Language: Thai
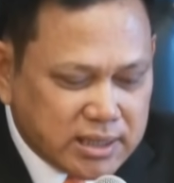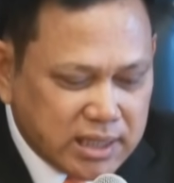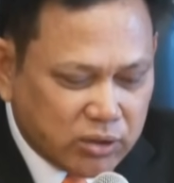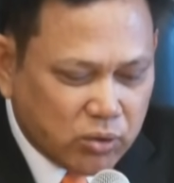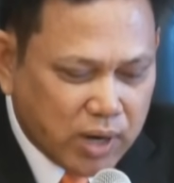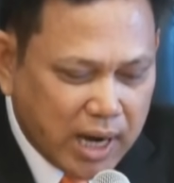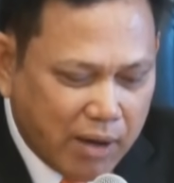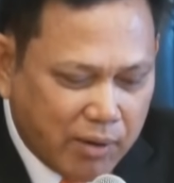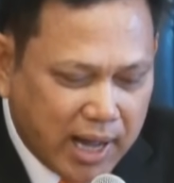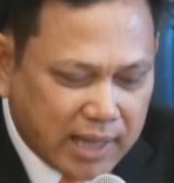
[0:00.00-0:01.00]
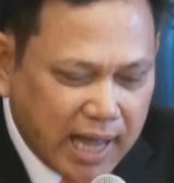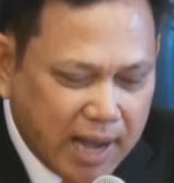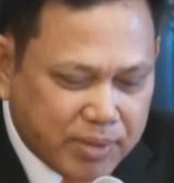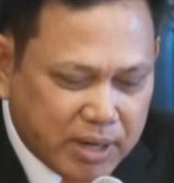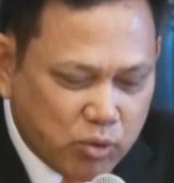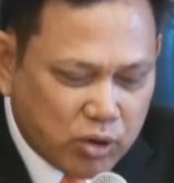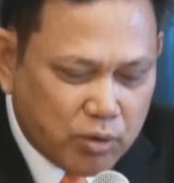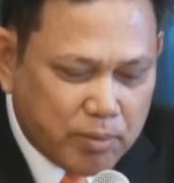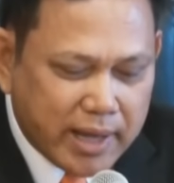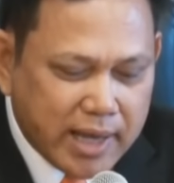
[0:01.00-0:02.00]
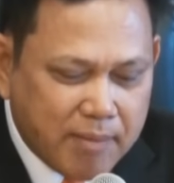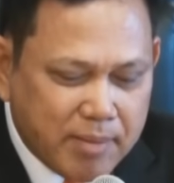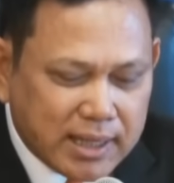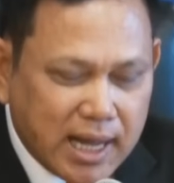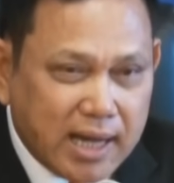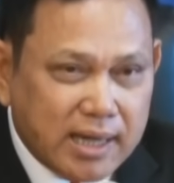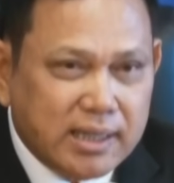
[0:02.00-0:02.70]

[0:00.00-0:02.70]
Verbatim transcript: ซึ่งถูกกล่าวหาตามประมวลกฎหมายยามาตรา